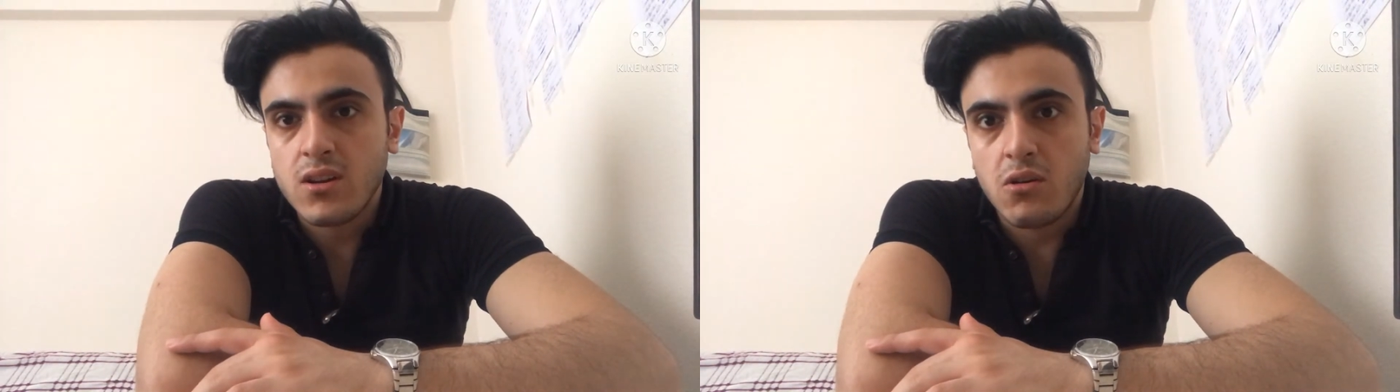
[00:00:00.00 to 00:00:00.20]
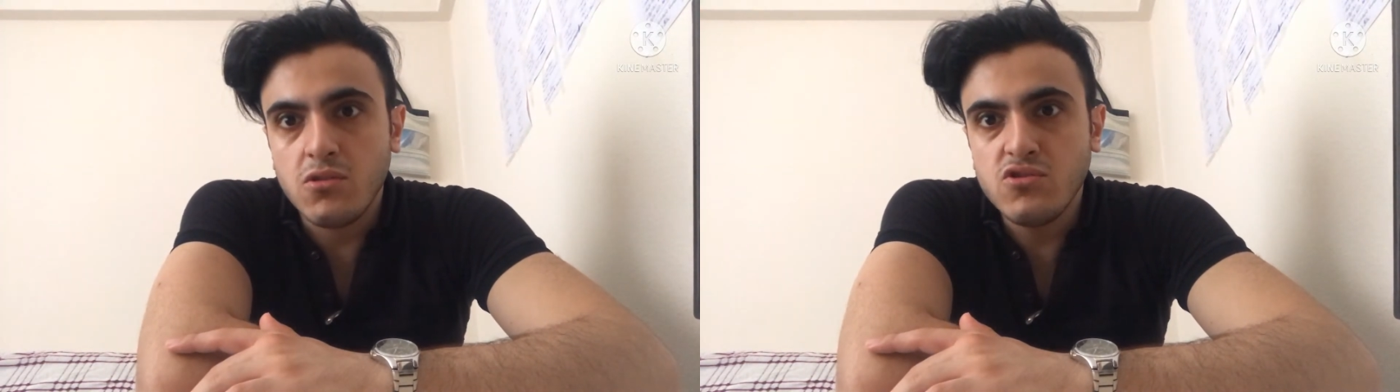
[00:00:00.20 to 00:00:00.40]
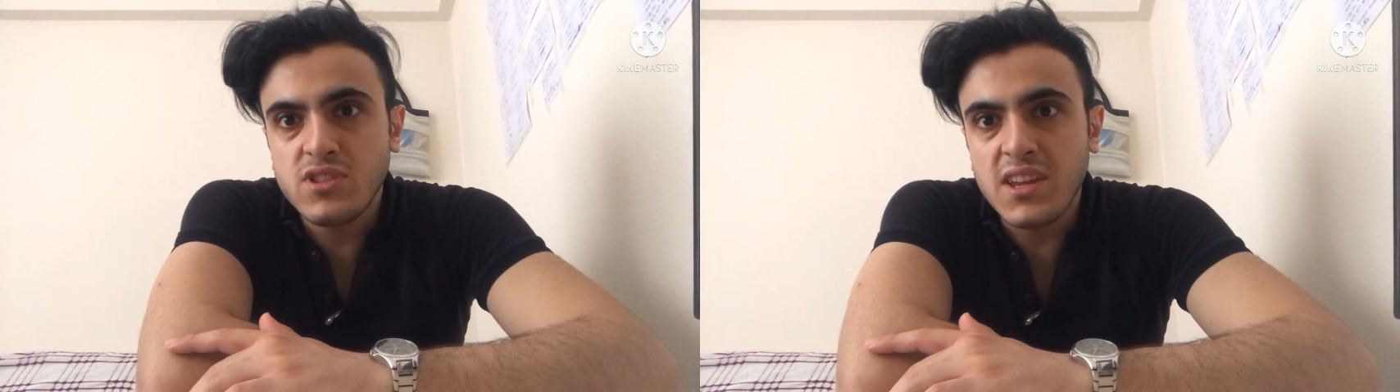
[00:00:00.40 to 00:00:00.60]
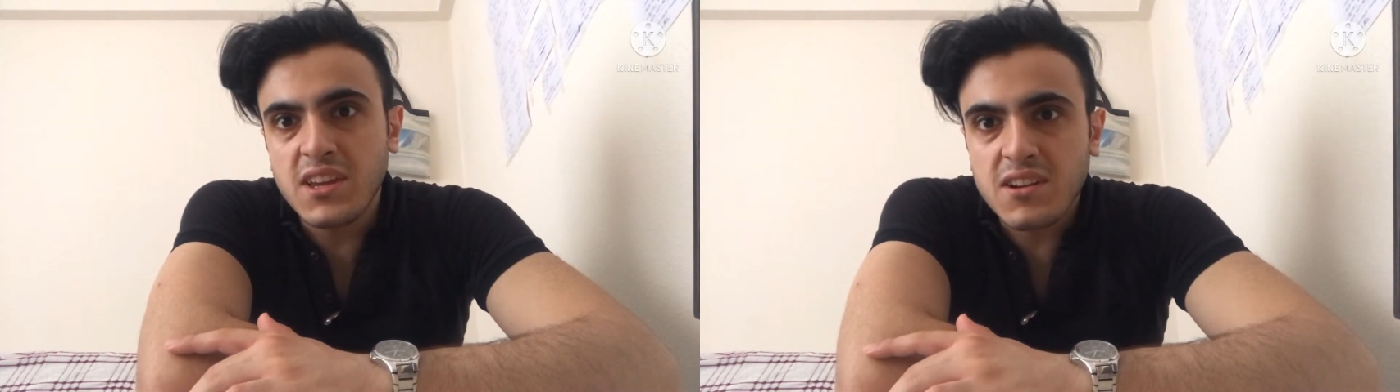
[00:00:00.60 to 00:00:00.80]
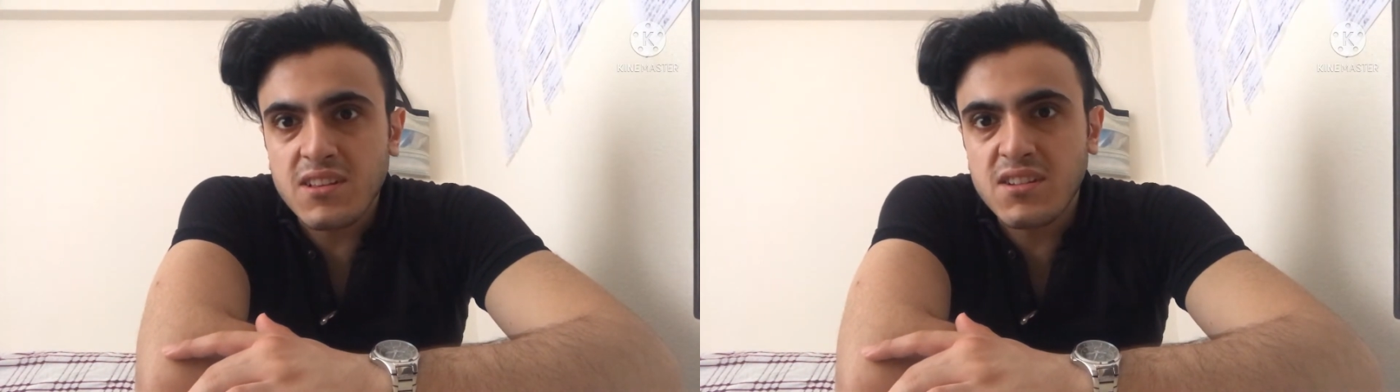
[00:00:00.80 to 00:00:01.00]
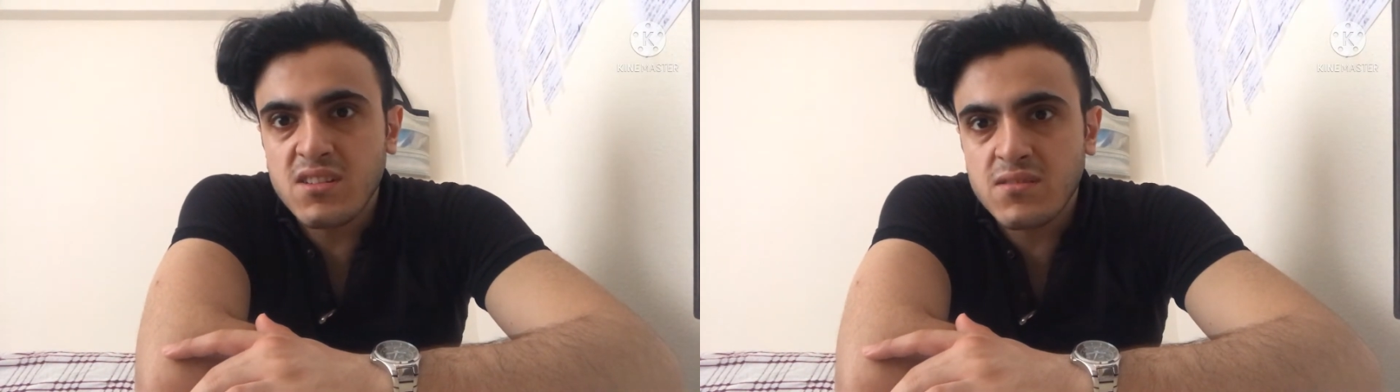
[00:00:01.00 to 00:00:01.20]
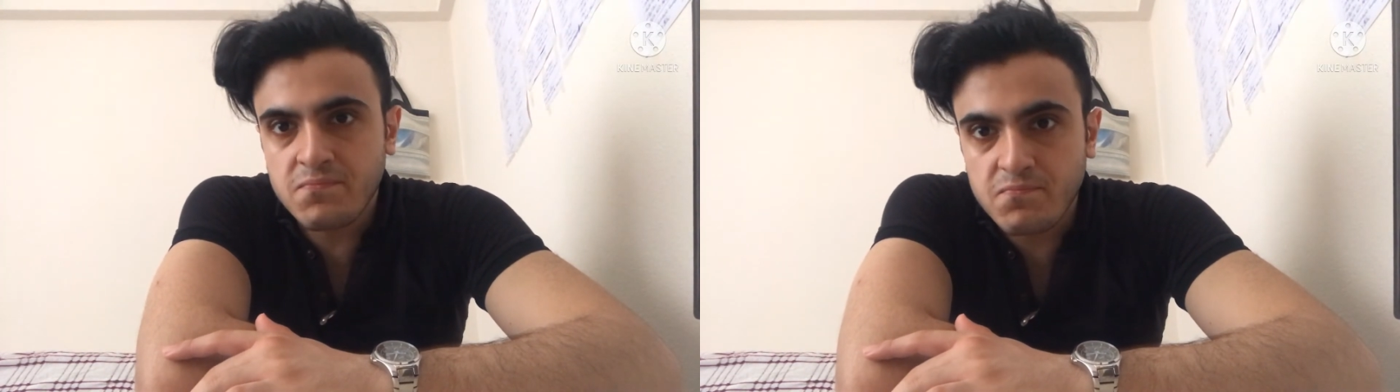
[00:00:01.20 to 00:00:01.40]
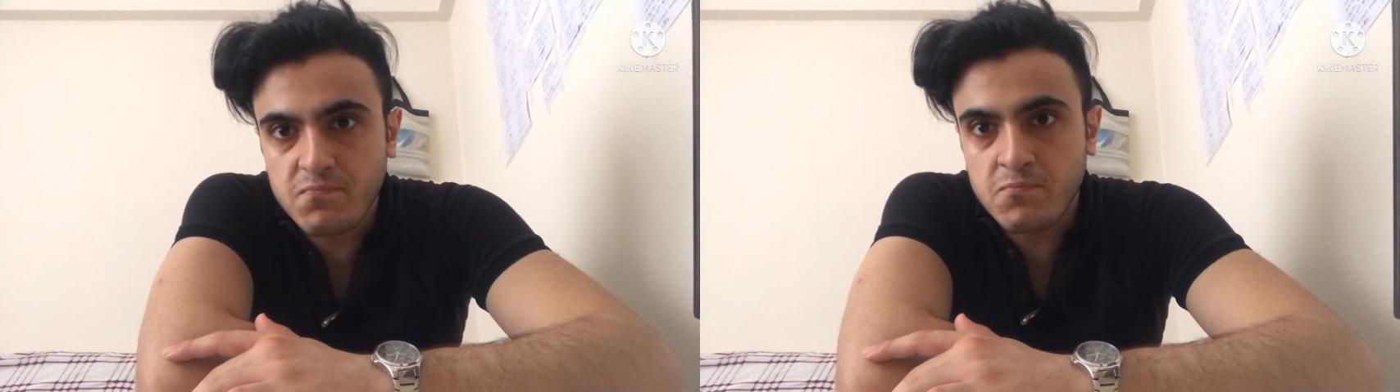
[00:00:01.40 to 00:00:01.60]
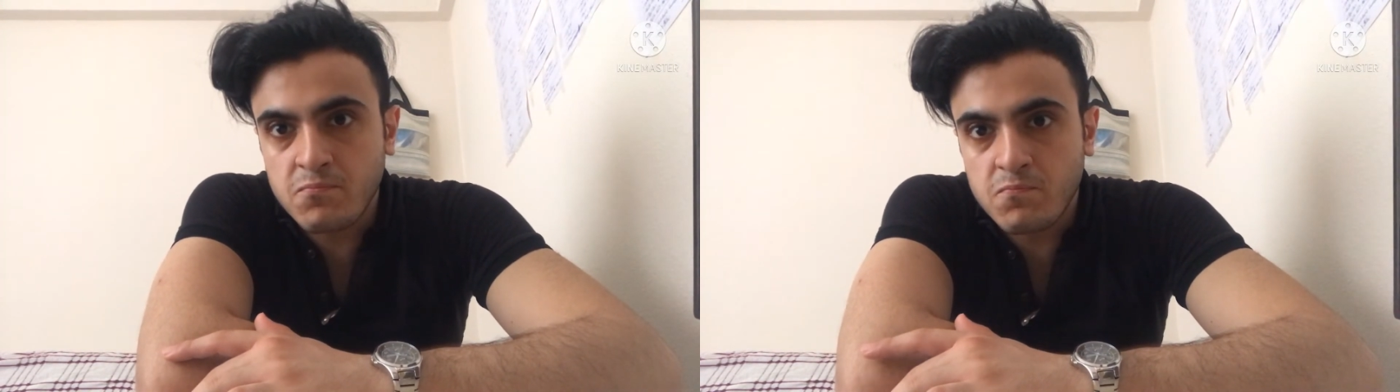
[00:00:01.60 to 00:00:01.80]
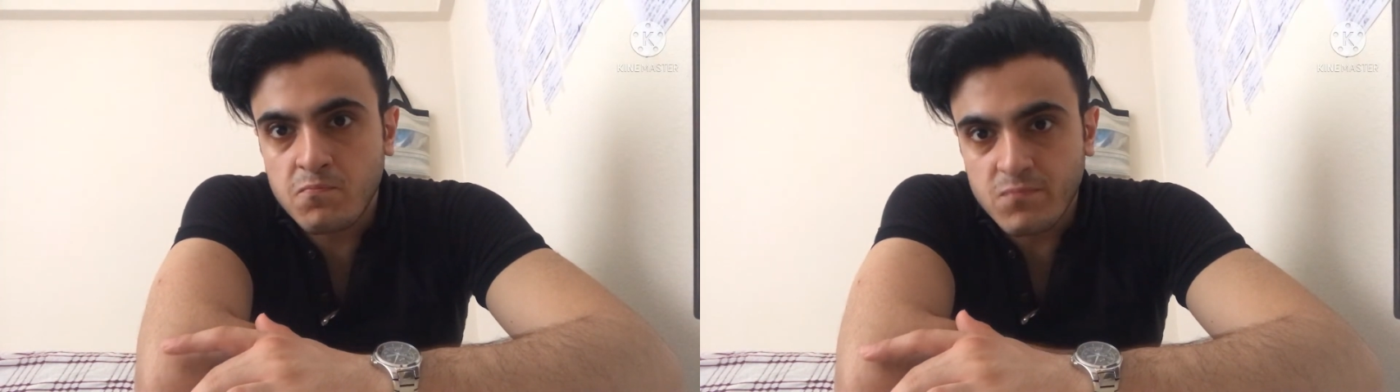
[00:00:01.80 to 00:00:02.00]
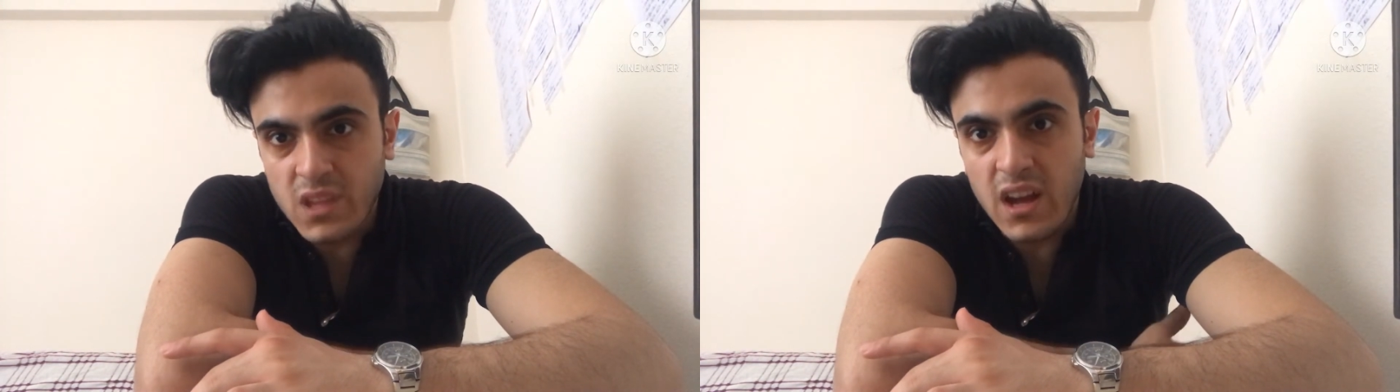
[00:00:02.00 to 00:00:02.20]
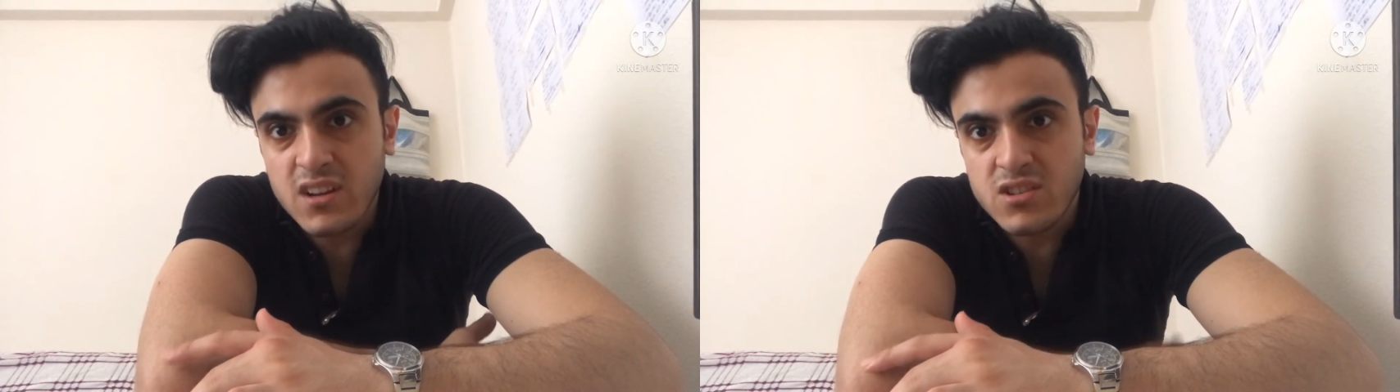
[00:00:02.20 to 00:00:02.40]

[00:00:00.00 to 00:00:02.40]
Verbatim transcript: O yüzden yaraları daha